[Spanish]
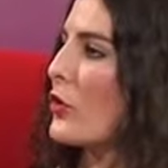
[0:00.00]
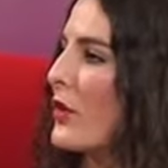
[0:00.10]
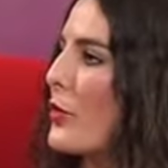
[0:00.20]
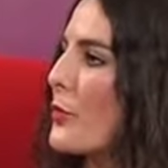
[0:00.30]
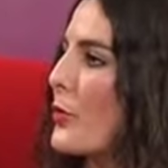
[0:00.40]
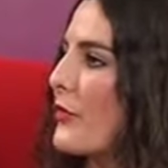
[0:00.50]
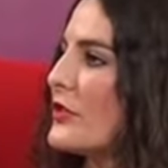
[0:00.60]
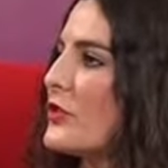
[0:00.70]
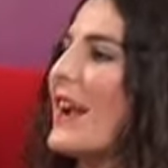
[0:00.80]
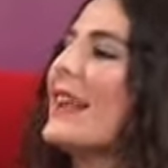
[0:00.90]
cortador
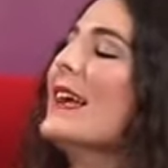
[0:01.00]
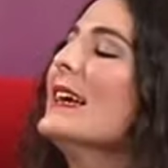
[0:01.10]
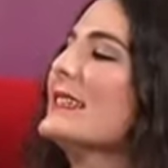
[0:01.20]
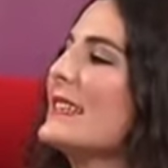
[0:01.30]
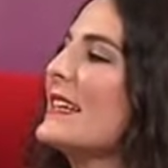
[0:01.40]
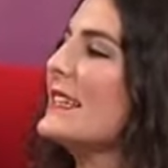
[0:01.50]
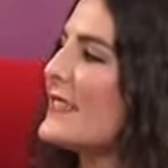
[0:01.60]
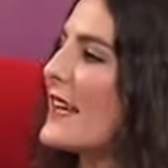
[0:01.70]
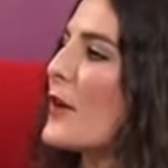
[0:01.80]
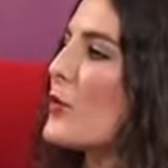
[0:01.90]
profesional, si
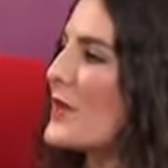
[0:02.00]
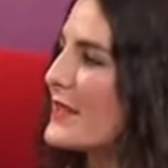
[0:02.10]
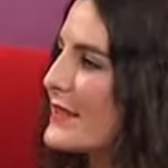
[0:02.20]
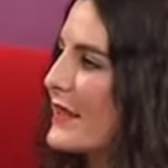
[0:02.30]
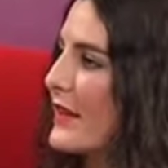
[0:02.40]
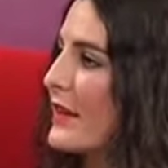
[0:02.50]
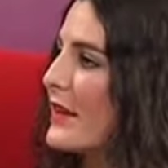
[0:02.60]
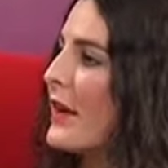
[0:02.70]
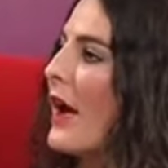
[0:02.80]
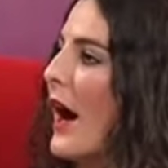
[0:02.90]
quisiera unirse
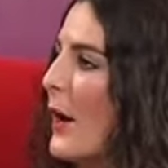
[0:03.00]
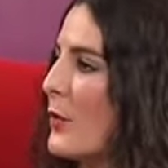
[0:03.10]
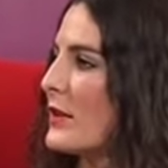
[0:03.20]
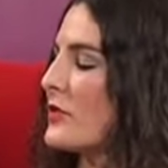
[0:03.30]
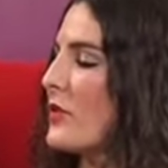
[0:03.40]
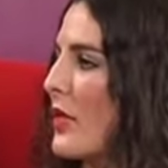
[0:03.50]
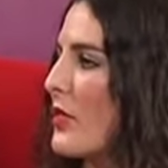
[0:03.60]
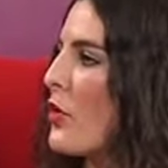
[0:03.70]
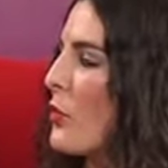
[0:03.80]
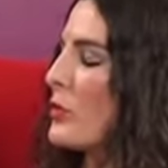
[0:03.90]
a vuestra
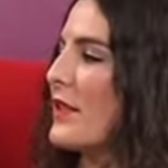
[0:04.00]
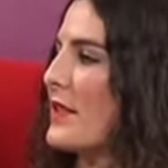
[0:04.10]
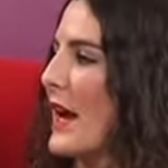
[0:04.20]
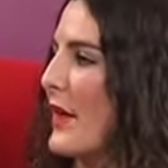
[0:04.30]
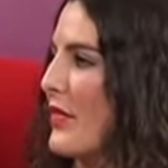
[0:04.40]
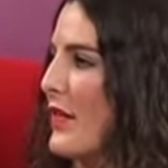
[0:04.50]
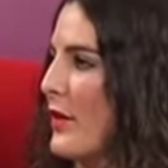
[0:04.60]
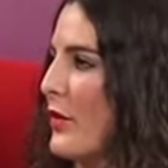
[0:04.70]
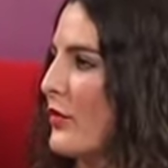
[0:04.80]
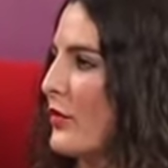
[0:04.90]
asociación, ¿cómo tendría que hacerlo?